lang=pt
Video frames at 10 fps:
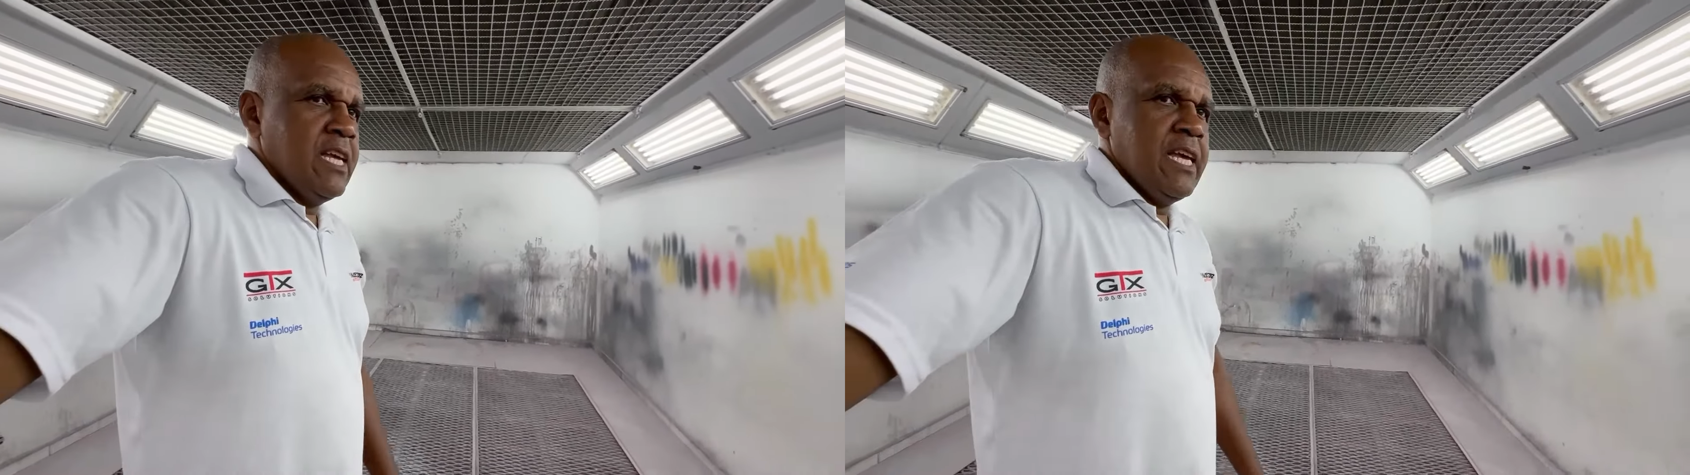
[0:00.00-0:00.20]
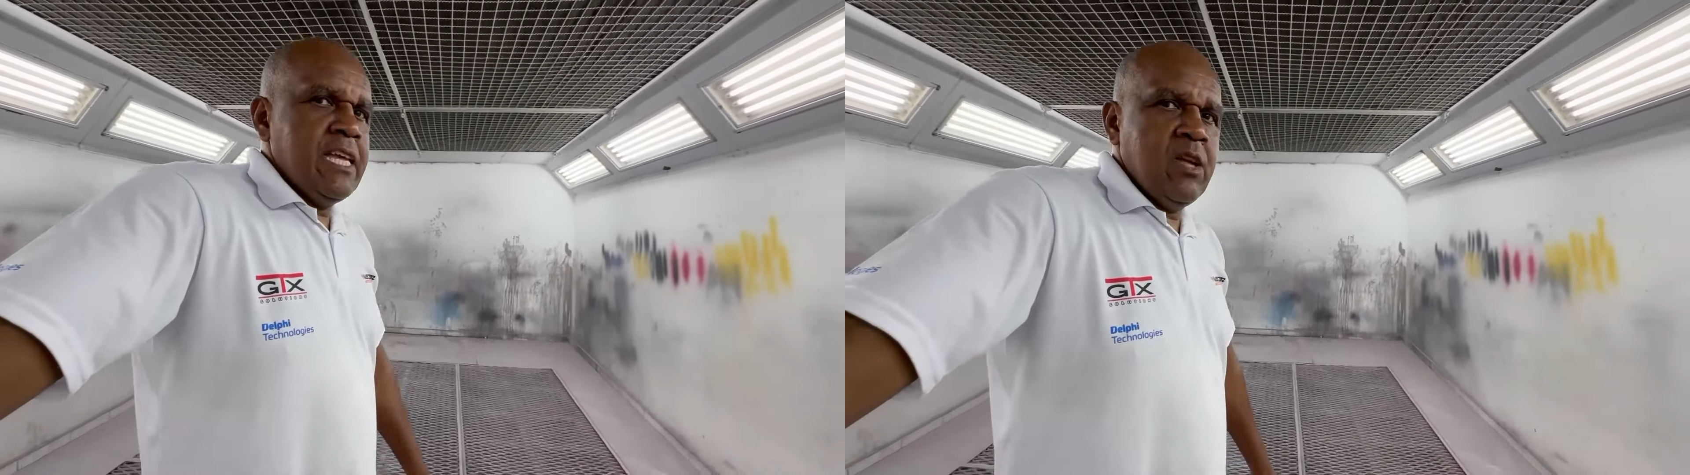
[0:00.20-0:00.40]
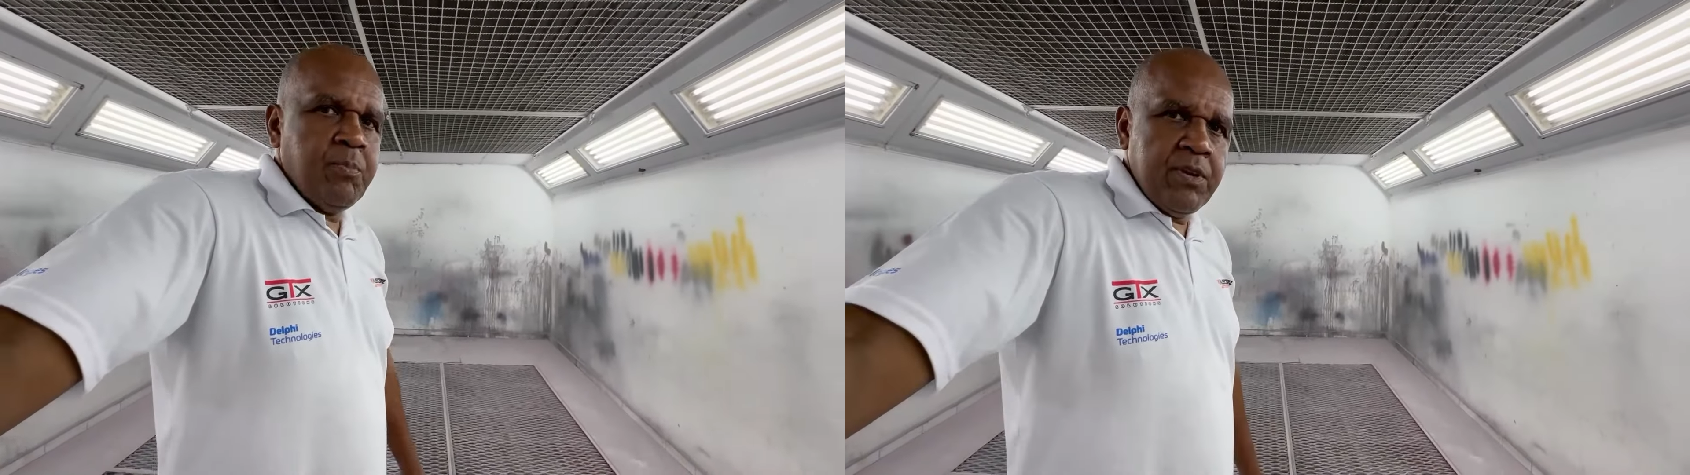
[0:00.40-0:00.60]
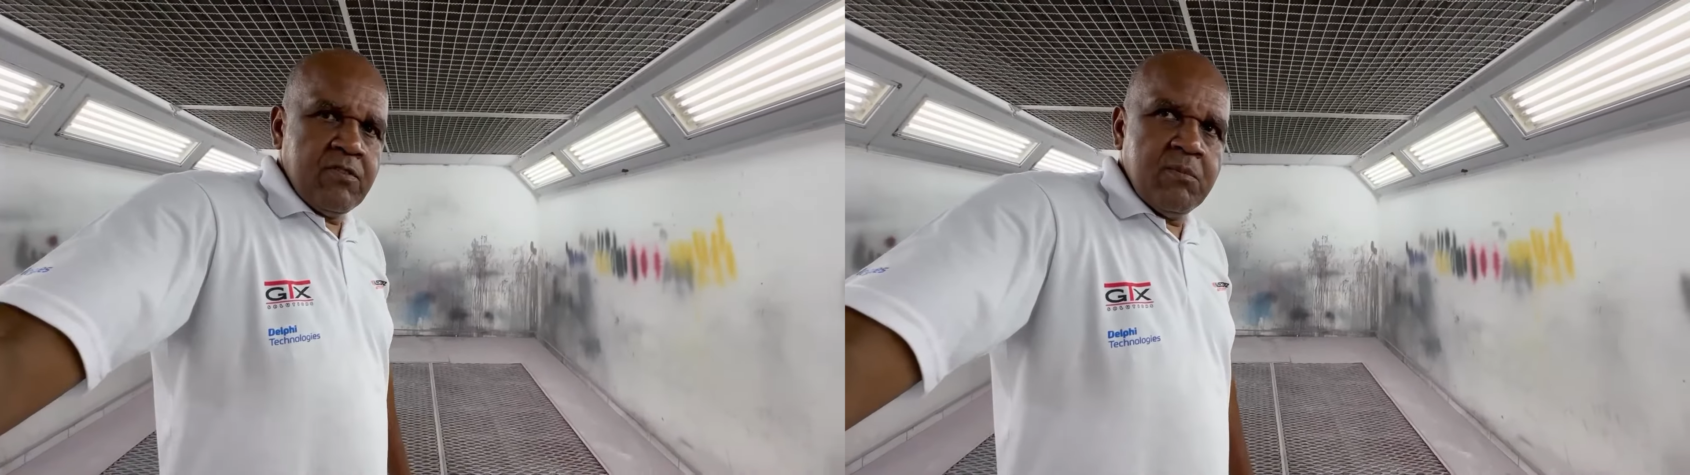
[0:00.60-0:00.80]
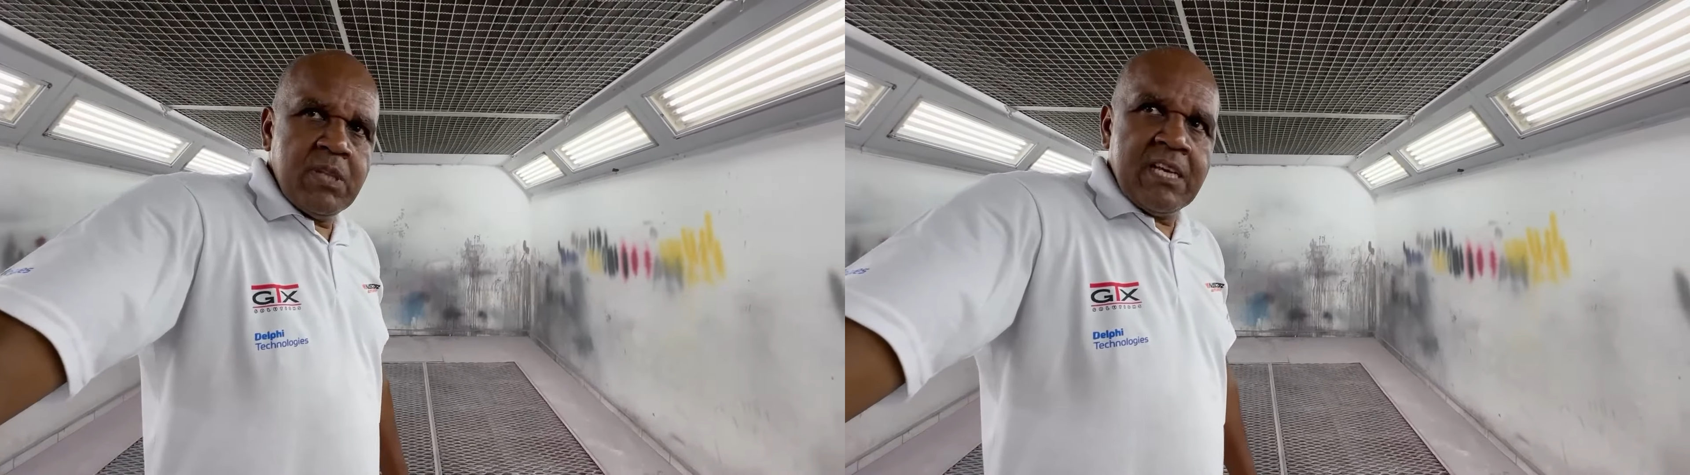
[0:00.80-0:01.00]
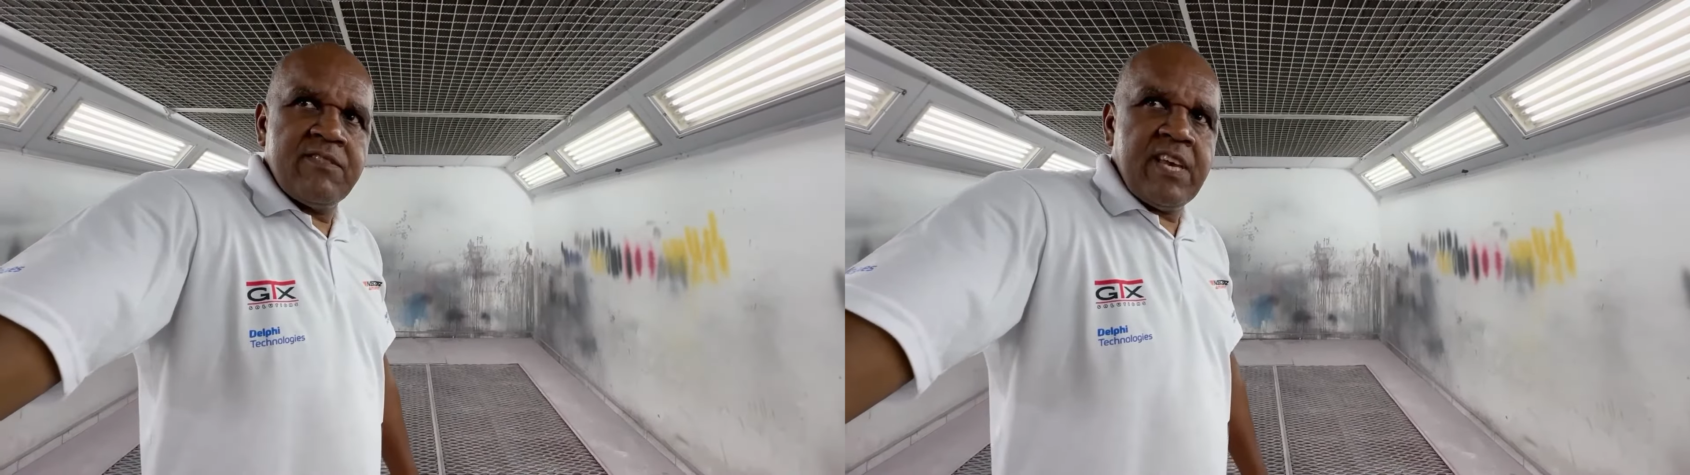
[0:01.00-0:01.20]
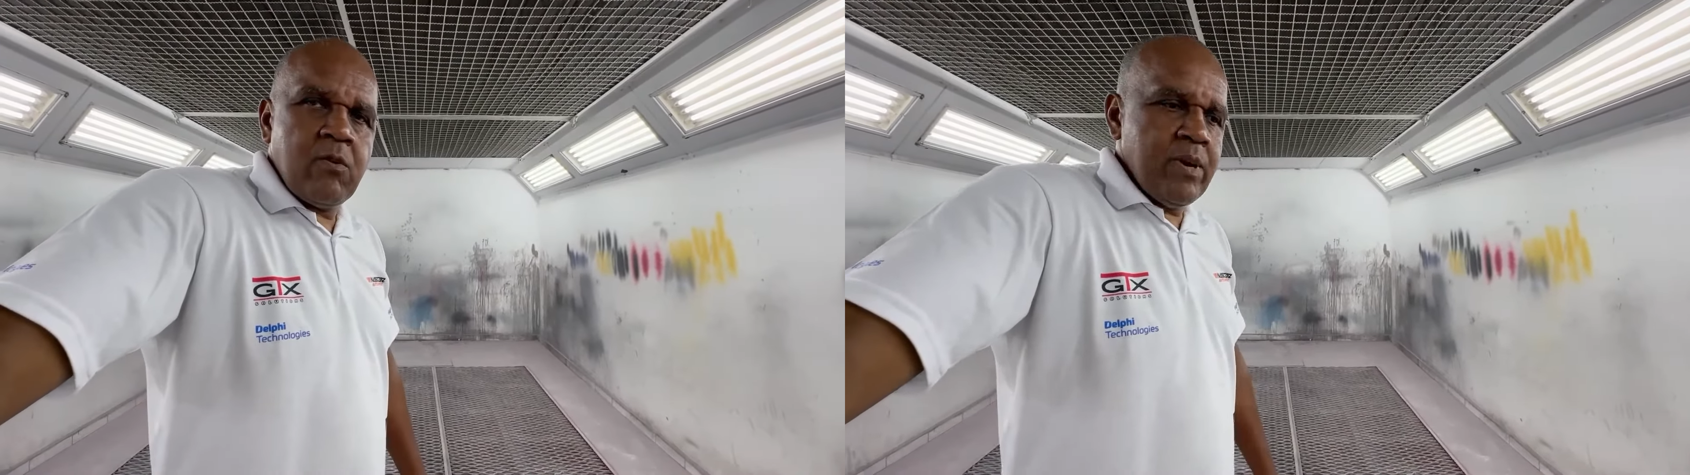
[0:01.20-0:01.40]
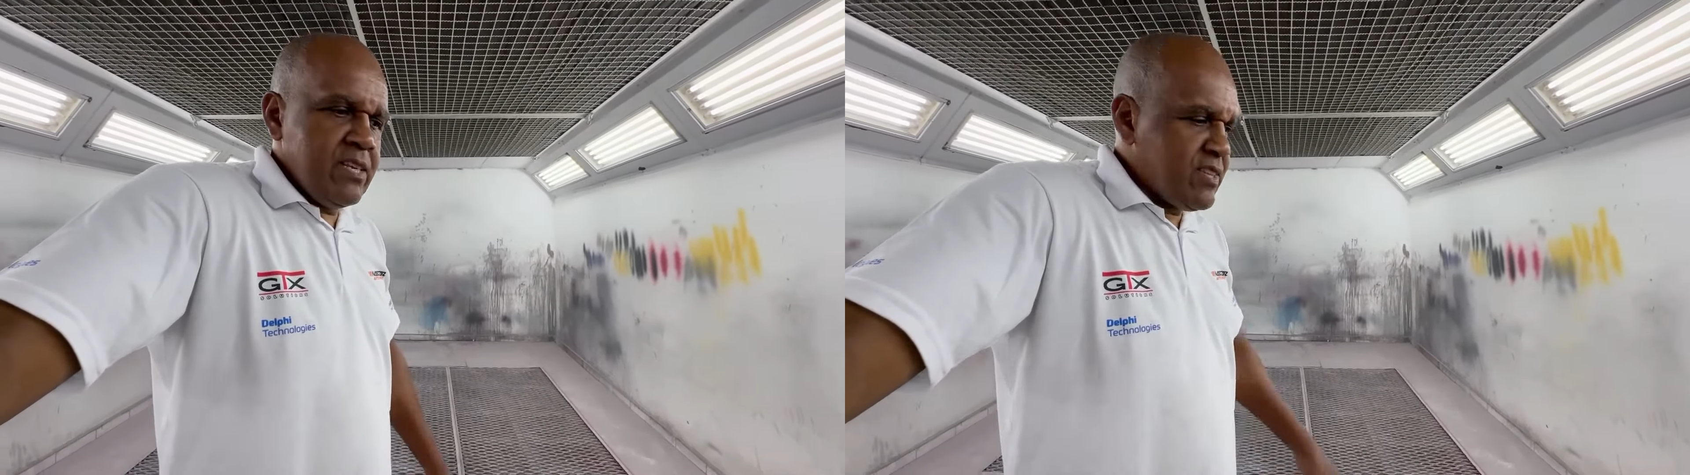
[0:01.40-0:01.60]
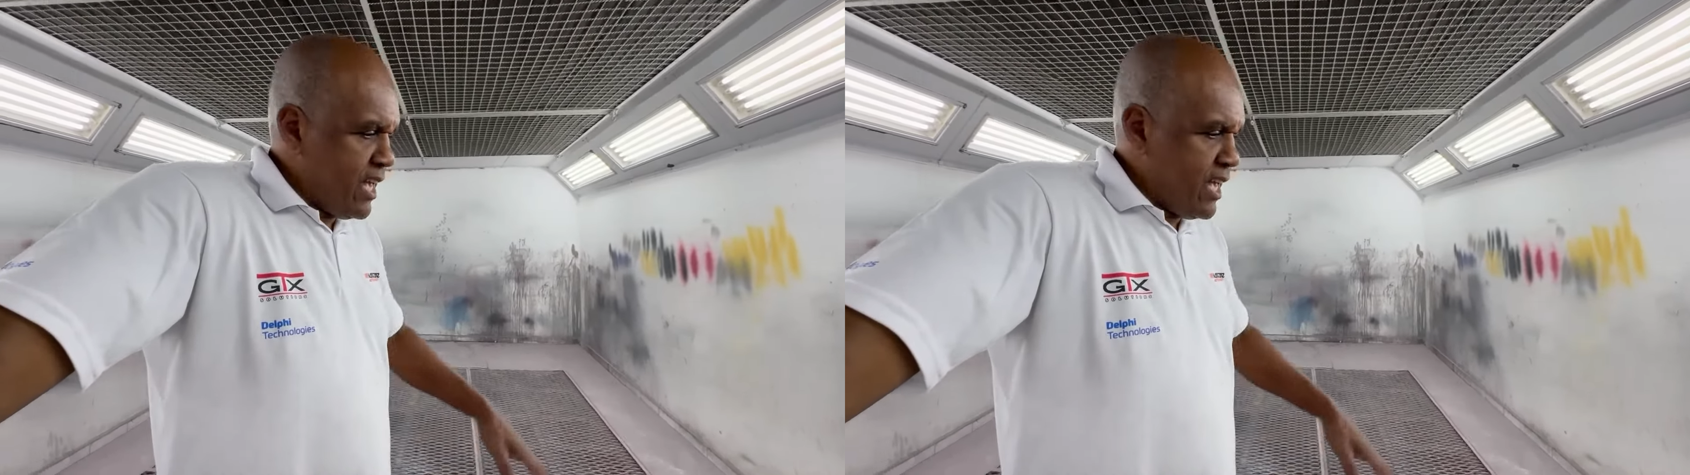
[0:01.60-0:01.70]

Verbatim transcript: e depois nós vamos dar a sequência